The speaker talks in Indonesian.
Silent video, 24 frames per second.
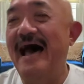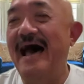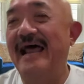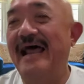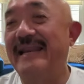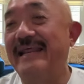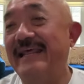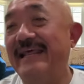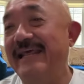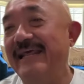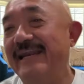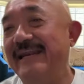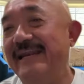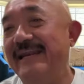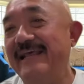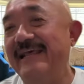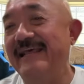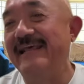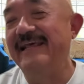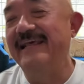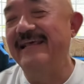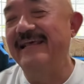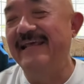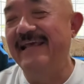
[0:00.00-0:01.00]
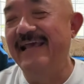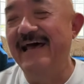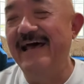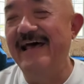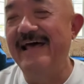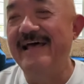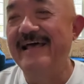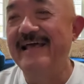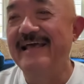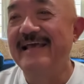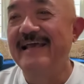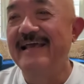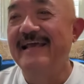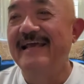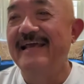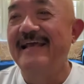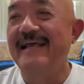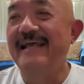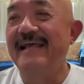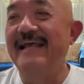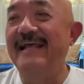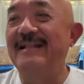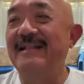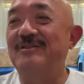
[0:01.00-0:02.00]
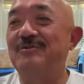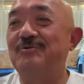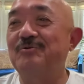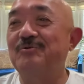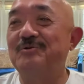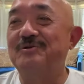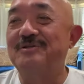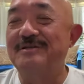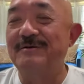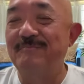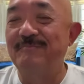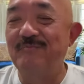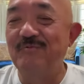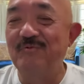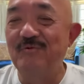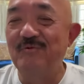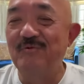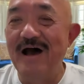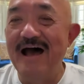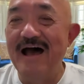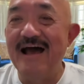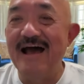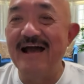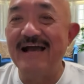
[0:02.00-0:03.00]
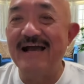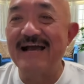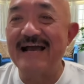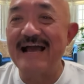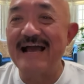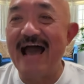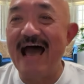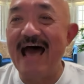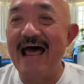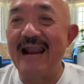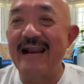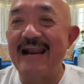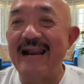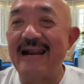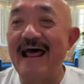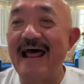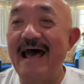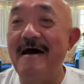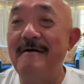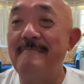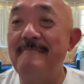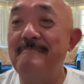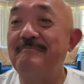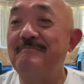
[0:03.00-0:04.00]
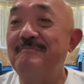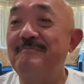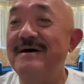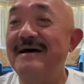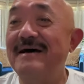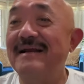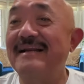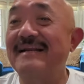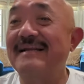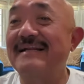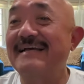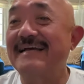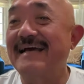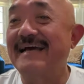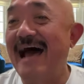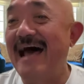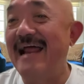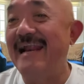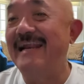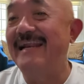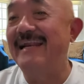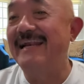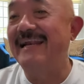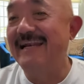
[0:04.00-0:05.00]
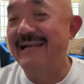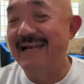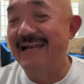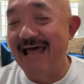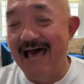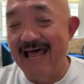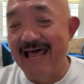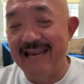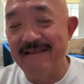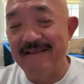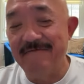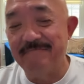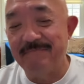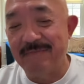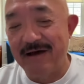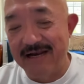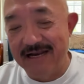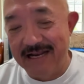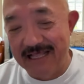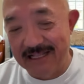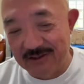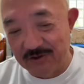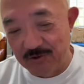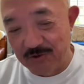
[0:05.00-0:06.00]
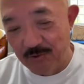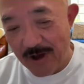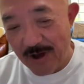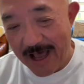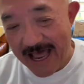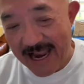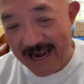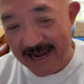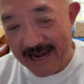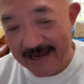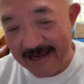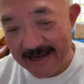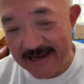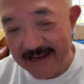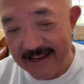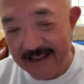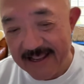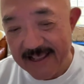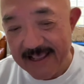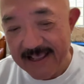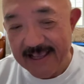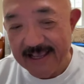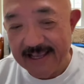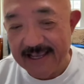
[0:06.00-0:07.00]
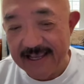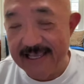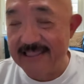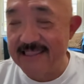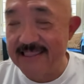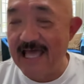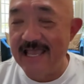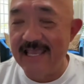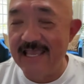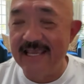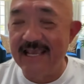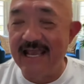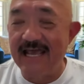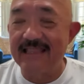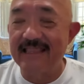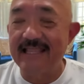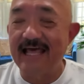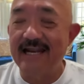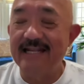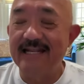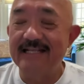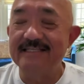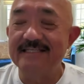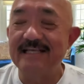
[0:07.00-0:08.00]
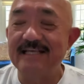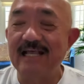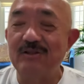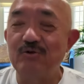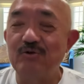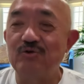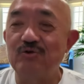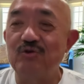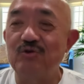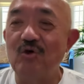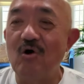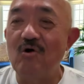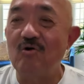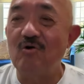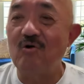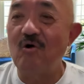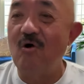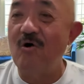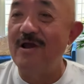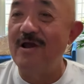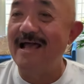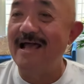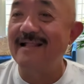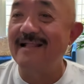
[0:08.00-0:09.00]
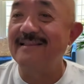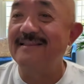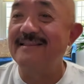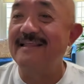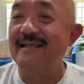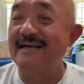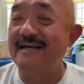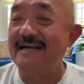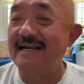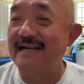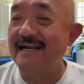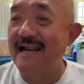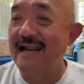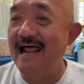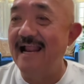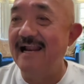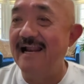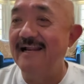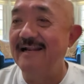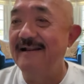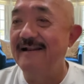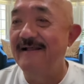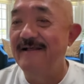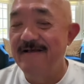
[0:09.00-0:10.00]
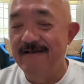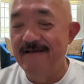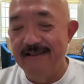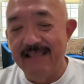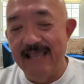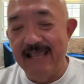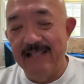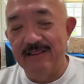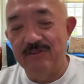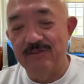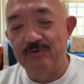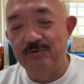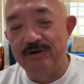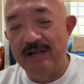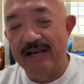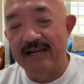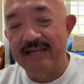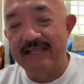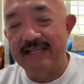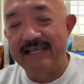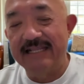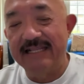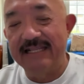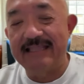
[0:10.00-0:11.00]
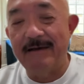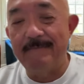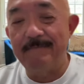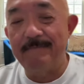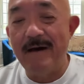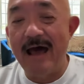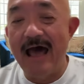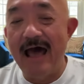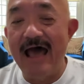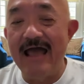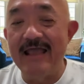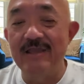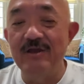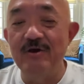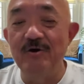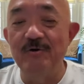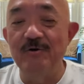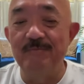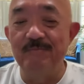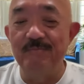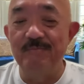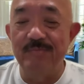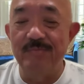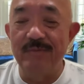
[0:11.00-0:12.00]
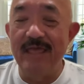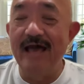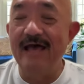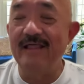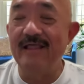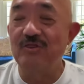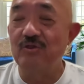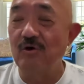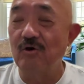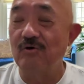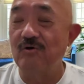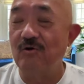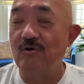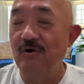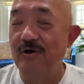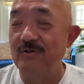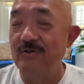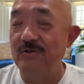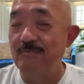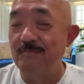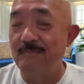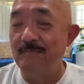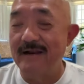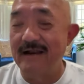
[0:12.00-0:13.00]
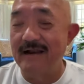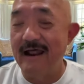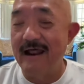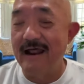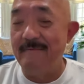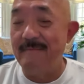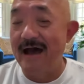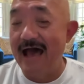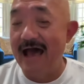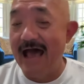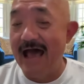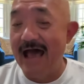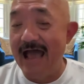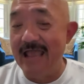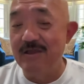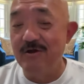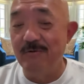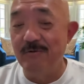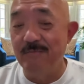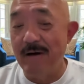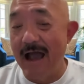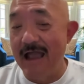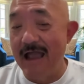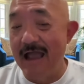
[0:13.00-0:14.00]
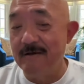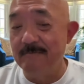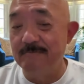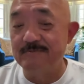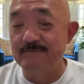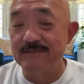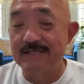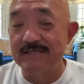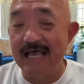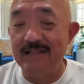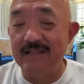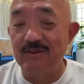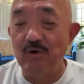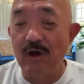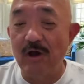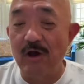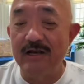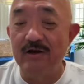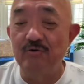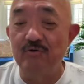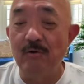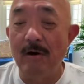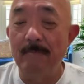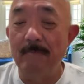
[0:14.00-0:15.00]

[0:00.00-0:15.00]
hari ini, ya itu semua karena berkat daripada Tuhan. Kita ingat ada satu tokoh yang terkenal yaitu dari kitab Ayub ya tokoh itu bernama Ayub Ayub 1 ayat 21